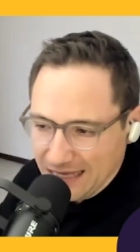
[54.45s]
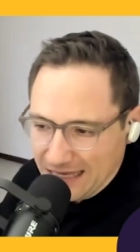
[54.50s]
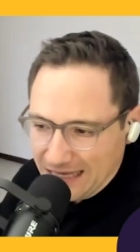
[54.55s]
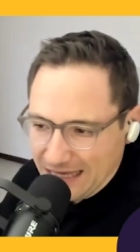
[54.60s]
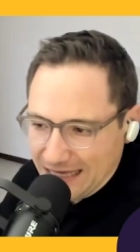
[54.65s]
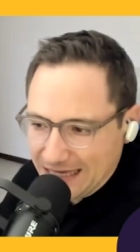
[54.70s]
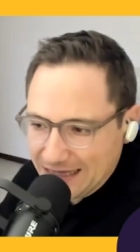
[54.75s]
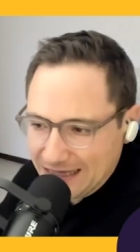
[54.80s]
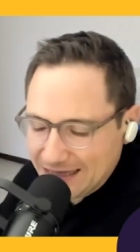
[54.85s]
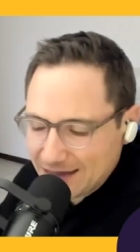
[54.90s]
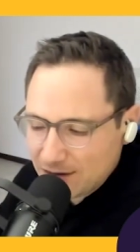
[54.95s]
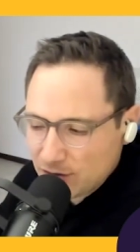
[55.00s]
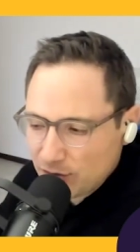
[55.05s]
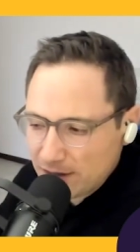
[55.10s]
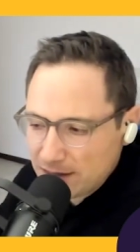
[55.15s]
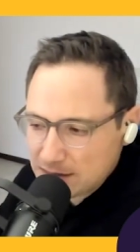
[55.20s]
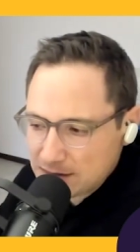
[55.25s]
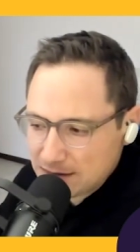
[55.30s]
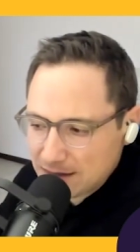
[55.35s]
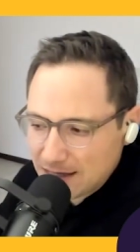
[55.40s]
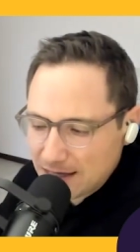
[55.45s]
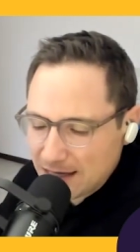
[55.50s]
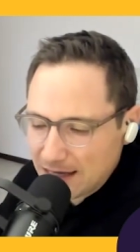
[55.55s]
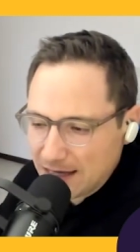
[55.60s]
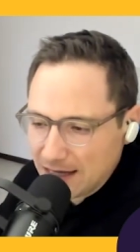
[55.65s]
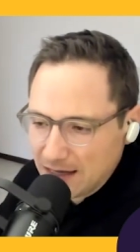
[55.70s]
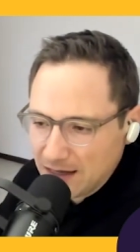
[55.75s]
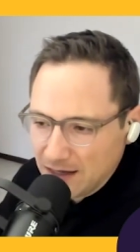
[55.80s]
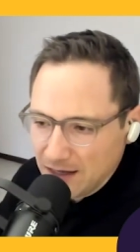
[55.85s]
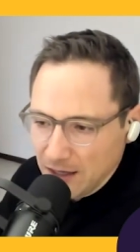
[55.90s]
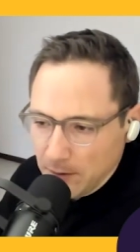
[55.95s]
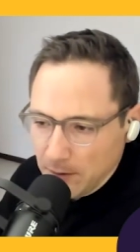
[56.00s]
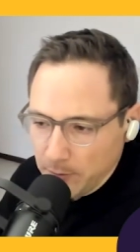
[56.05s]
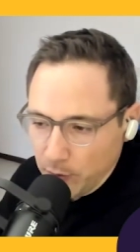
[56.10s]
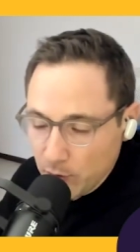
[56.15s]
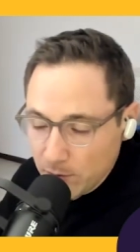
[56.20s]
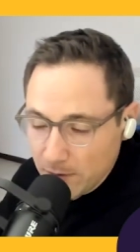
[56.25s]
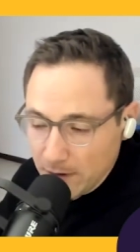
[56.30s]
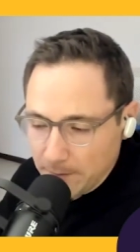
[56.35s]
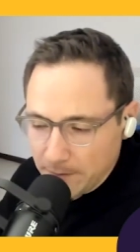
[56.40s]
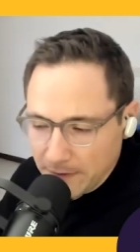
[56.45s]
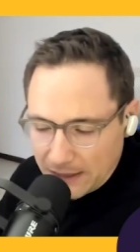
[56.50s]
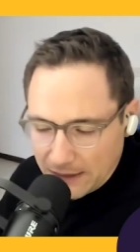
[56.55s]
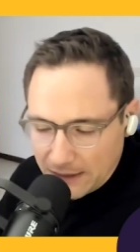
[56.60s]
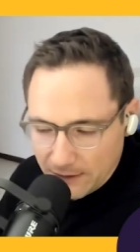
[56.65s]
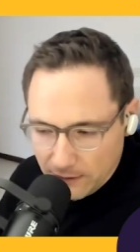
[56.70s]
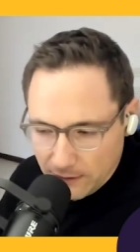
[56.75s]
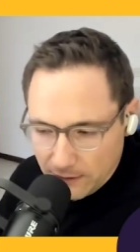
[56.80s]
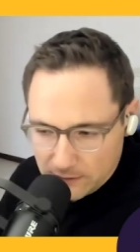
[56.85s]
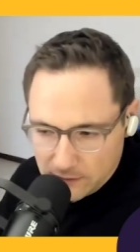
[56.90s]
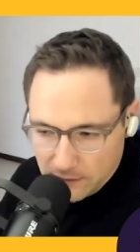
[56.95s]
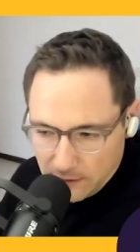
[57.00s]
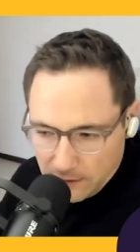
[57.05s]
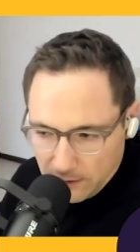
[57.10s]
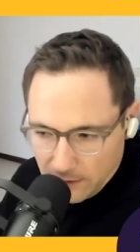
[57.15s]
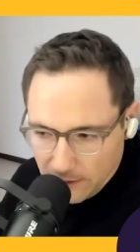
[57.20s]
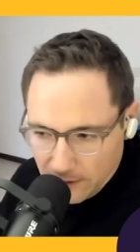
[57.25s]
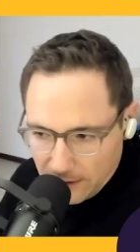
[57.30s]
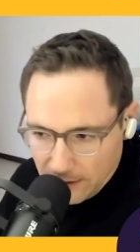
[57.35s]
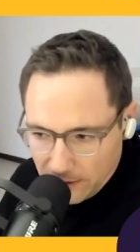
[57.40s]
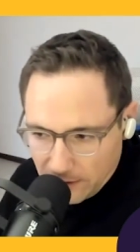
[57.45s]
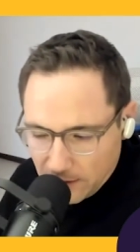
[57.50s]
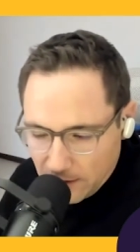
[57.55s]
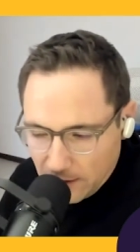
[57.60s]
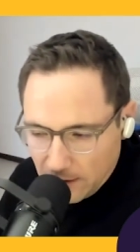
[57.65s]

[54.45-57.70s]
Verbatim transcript: y quitándole esta pluma y paja de la seriedad.